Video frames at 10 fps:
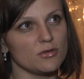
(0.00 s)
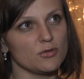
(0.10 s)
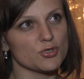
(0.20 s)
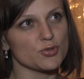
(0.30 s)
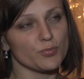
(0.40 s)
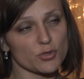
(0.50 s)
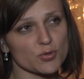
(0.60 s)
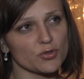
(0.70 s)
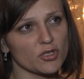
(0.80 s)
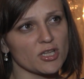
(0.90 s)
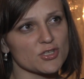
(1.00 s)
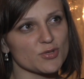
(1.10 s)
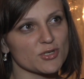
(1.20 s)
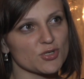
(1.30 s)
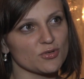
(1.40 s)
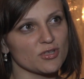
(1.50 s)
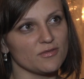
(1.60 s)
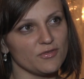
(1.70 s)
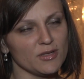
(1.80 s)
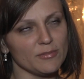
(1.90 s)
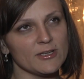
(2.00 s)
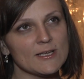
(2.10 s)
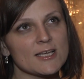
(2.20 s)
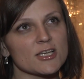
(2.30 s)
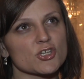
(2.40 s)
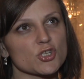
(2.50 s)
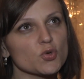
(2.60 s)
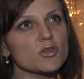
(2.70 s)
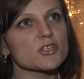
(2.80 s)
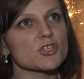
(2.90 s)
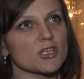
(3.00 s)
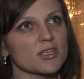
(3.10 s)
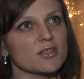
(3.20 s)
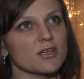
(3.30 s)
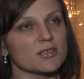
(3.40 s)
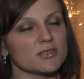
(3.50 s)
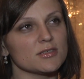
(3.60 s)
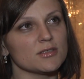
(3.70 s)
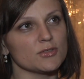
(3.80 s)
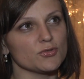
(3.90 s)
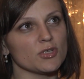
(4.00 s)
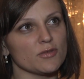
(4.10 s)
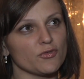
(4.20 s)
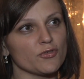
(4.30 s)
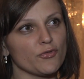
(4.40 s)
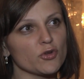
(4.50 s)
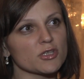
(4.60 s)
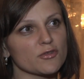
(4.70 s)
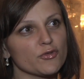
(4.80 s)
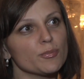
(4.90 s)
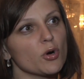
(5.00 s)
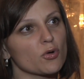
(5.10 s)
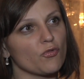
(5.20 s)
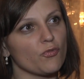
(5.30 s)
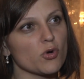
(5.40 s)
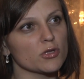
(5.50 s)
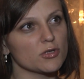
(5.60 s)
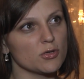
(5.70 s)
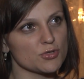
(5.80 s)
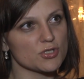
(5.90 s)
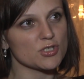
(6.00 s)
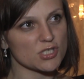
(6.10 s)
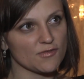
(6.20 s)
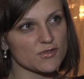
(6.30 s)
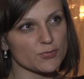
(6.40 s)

ludzi poszło do kina i zobaczyło ten film. Szczególnie, że jednak e, tutaj wątek wyborów młodych ludzi dzisiaj